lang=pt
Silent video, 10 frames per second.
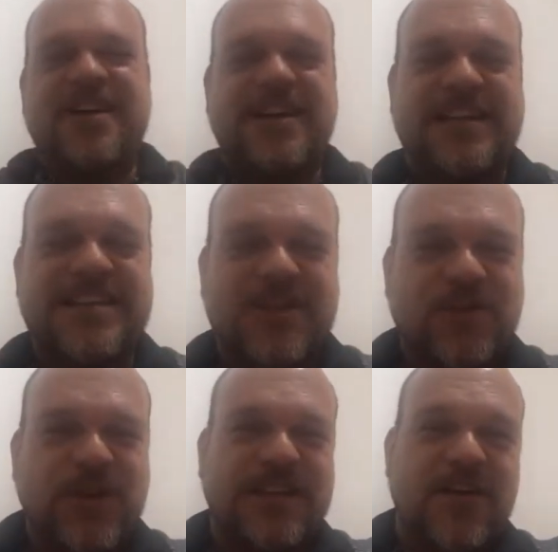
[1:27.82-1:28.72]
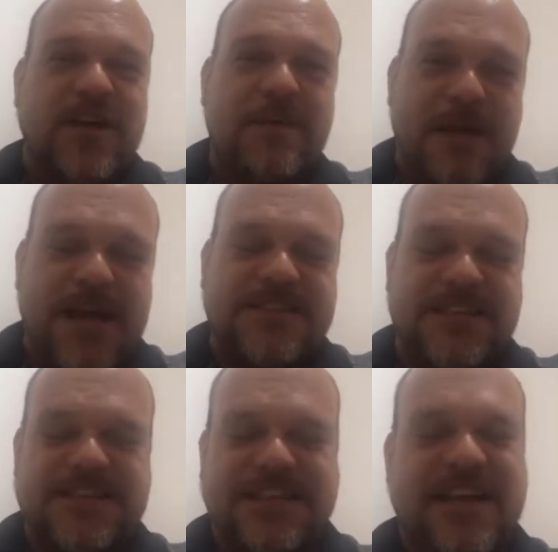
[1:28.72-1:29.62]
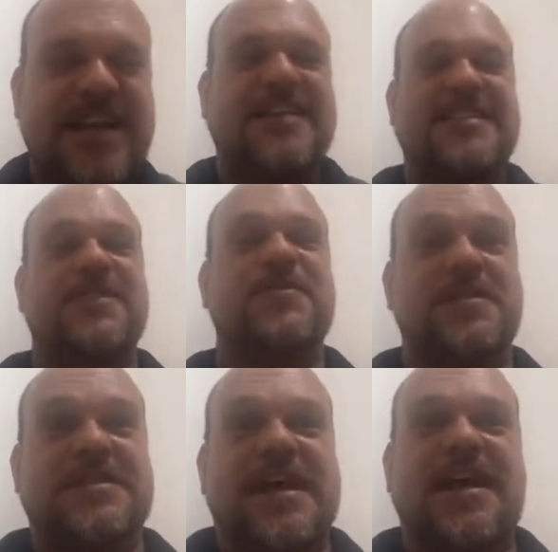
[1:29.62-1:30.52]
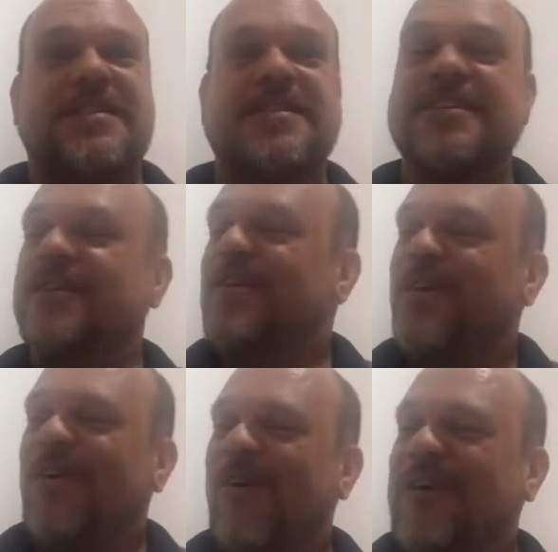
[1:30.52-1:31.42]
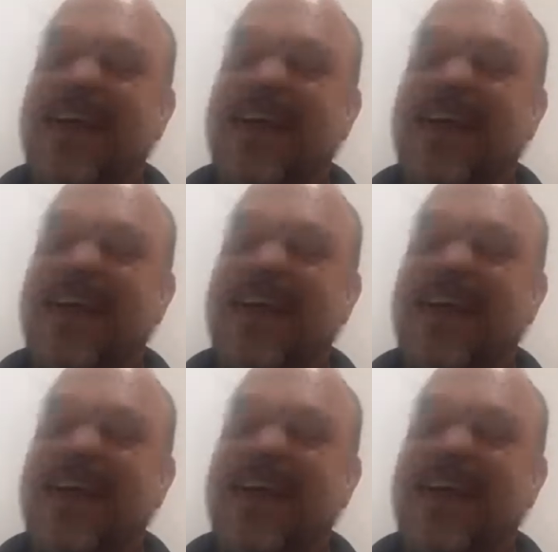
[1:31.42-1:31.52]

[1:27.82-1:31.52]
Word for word: Andrezão doidão aí, mestre Jedi nas redes sociais. O